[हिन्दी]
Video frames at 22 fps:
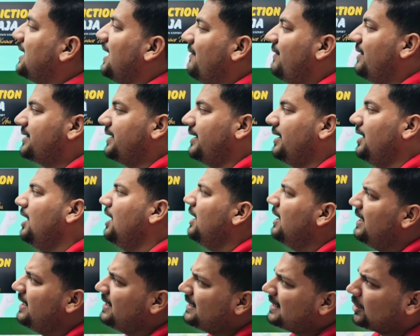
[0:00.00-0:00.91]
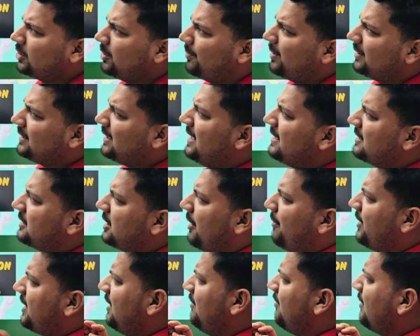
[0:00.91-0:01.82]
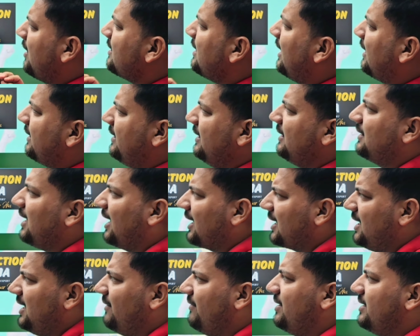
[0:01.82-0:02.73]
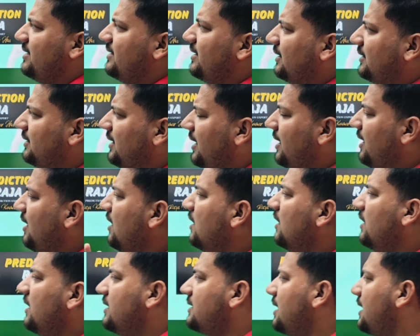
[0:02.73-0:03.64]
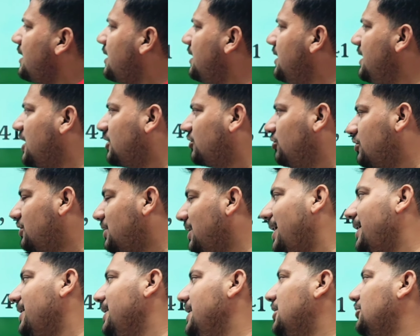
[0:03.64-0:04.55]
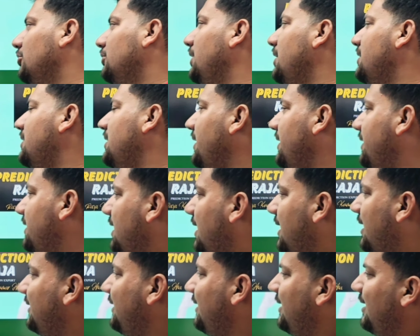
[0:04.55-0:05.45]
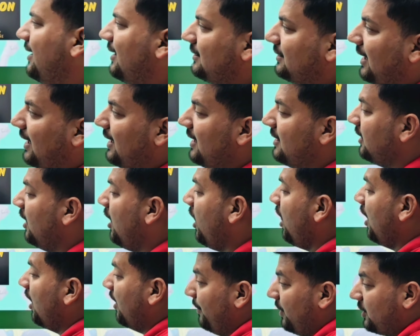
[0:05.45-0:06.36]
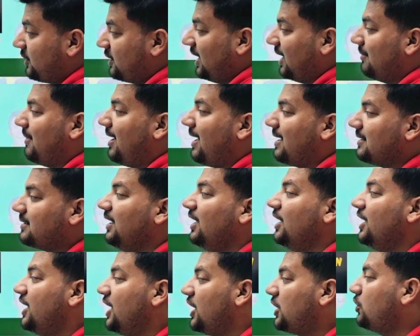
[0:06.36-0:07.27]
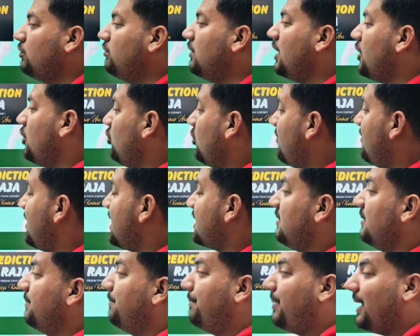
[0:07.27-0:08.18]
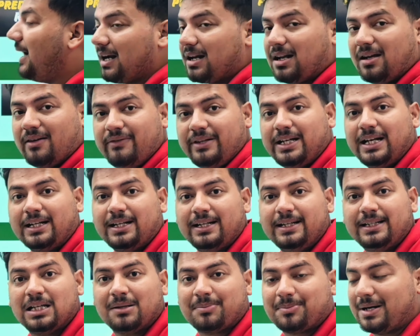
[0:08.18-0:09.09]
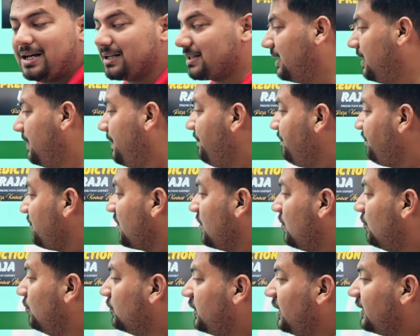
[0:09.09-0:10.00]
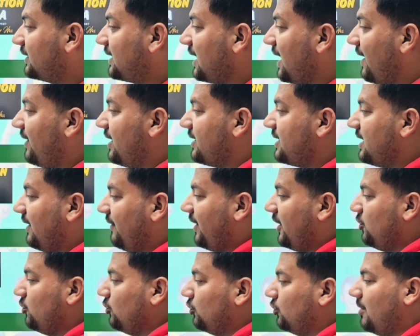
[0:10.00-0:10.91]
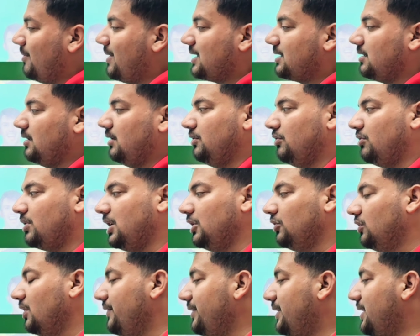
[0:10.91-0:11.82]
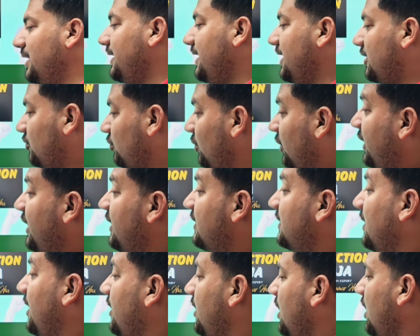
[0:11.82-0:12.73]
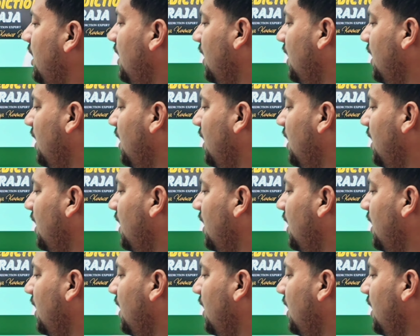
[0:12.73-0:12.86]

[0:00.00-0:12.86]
का एवरेज है इनका तो पता नहीं सब टीम के साथ ठीक ठाक ही एवरेज रहता है रिसेंटली एक सौ चार एक सौ तिरसठ ग्यारह तेरह इकतालीस मिचेल मार्स हेड टू हेड नौ मैच में बारह विकेट इनके पास है उनतीस के एवरेज है वेन्यू नो मैच नो रन दो विकेट एक सौ इक्कीस रन